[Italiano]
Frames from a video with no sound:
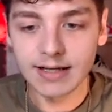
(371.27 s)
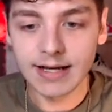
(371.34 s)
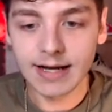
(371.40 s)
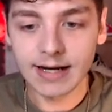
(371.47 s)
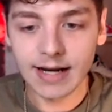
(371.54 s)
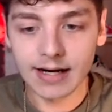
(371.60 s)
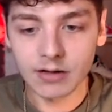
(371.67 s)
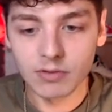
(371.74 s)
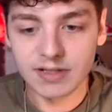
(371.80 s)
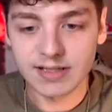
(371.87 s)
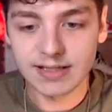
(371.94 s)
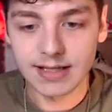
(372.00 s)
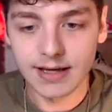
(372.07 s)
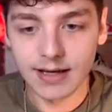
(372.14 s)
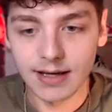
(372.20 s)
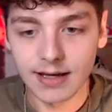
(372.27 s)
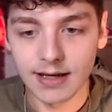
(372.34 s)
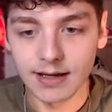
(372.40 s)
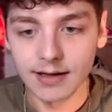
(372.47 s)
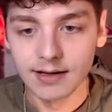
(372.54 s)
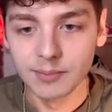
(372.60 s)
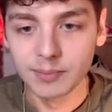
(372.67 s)
anni di carriera a
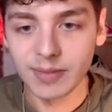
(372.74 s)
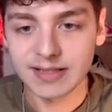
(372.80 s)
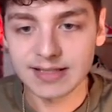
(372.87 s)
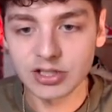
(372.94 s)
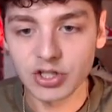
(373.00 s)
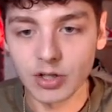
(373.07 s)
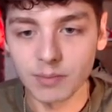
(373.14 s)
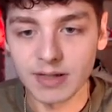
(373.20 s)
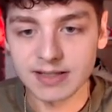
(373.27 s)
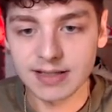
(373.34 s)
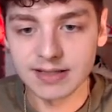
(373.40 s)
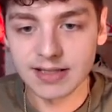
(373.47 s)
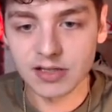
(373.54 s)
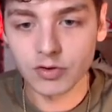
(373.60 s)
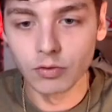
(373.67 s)
questi passaggi abbastanza